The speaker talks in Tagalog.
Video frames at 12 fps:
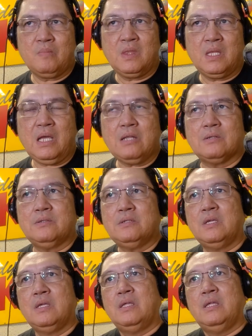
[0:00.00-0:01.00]
Karon,
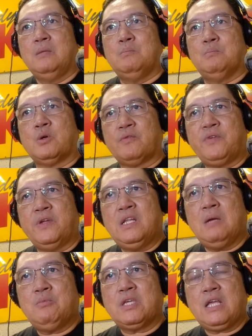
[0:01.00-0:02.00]
morphine na
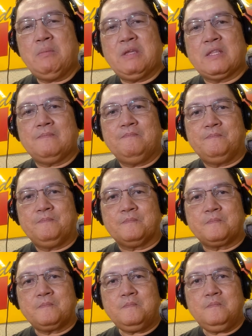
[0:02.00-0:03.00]
ang gigamit
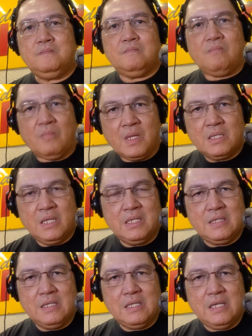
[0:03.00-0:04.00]
sa
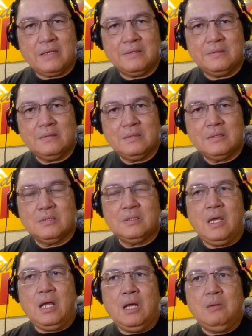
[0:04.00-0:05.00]
anesthesia.
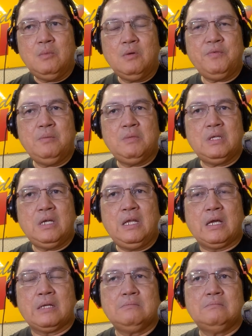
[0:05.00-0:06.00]
Ang morphine may
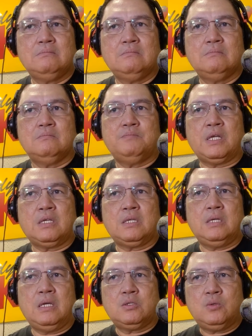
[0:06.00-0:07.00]
gala, pag
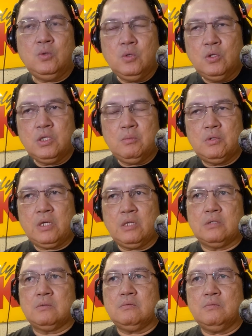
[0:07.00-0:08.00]
sugod ni mo
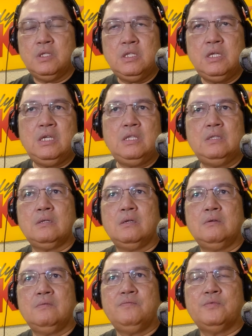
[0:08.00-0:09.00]
karon, within
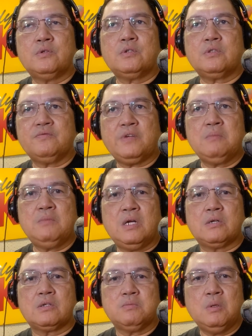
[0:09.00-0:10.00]
4 to 5
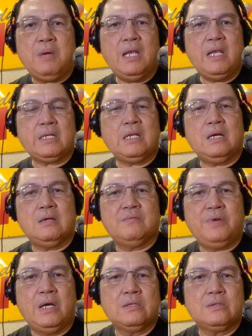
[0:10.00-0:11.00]
hours, babalik na ang
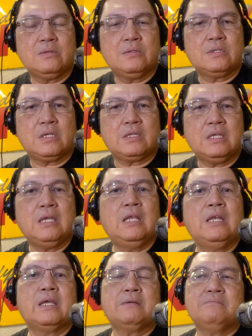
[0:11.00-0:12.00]
function sa tiil niya.